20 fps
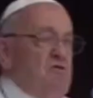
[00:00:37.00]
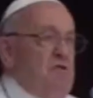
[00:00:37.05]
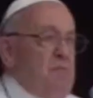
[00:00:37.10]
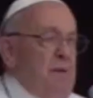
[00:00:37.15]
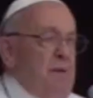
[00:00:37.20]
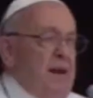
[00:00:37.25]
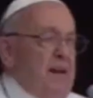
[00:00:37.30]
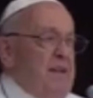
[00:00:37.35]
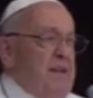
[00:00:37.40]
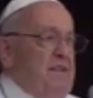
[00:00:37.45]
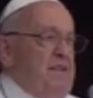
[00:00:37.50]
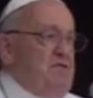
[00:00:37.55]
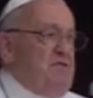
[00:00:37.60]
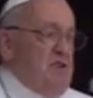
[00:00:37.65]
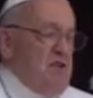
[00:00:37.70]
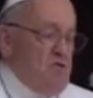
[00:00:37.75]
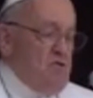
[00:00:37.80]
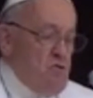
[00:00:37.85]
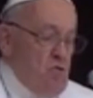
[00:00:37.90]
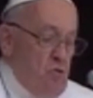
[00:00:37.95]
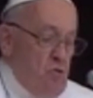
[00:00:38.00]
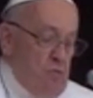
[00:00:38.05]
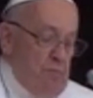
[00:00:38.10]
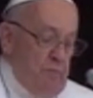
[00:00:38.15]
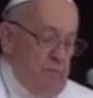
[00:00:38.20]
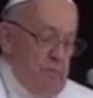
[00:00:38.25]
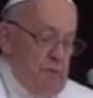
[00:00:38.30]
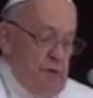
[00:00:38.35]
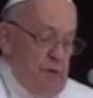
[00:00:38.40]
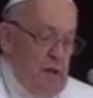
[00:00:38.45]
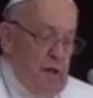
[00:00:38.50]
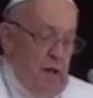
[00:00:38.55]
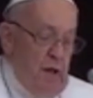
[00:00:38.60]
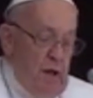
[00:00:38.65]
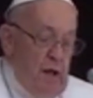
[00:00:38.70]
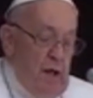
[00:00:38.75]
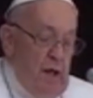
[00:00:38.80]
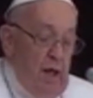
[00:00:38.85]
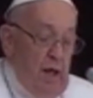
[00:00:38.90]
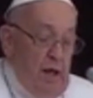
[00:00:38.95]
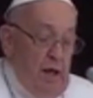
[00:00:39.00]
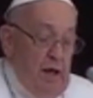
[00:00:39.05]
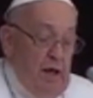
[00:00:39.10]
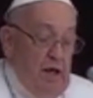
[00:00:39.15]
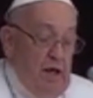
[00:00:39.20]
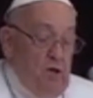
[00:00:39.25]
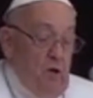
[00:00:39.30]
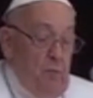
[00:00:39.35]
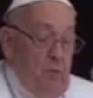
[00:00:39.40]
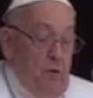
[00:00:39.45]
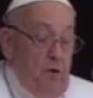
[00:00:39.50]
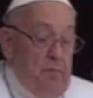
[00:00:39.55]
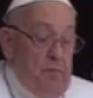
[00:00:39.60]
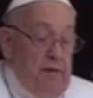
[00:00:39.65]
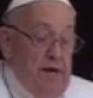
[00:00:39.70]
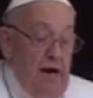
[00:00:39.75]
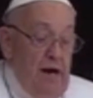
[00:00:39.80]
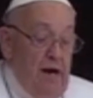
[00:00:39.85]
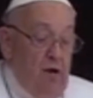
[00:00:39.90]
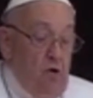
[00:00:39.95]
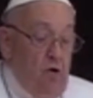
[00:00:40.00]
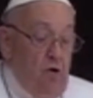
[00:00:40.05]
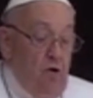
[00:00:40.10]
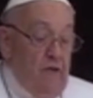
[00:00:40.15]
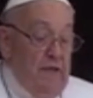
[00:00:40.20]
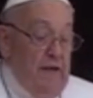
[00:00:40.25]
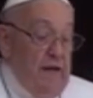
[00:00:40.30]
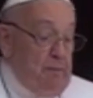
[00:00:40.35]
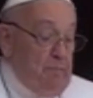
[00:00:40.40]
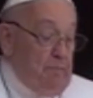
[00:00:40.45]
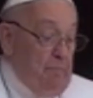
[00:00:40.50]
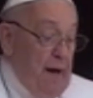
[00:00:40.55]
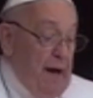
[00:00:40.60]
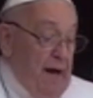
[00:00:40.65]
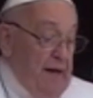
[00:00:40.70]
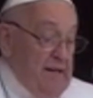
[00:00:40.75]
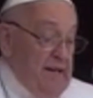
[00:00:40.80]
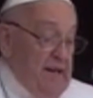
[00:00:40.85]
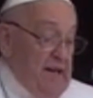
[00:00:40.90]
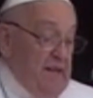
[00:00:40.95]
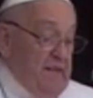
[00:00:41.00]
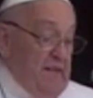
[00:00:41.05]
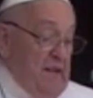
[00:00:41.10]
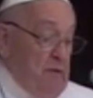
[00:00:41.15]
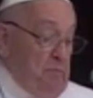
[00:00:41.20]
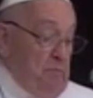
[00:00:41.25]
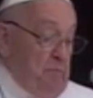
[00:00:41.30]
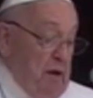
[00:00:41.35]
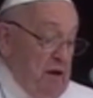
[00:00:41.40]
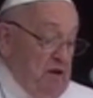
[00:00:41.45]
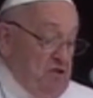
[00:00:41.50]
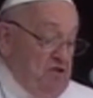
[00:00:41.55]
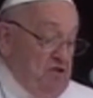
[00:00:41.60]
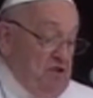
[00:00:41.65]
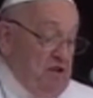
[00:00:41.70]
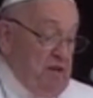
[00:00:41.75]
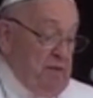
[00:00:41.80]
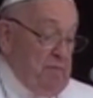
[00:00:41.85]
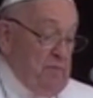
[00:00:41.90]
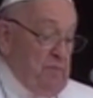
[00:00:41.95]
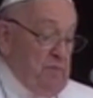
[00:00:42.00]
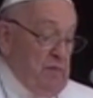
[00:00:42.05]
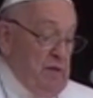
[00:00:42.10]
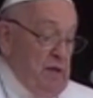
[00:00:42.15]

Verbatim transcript: ci parla di Gesù che dopo il miracolo dei pani e dei pesci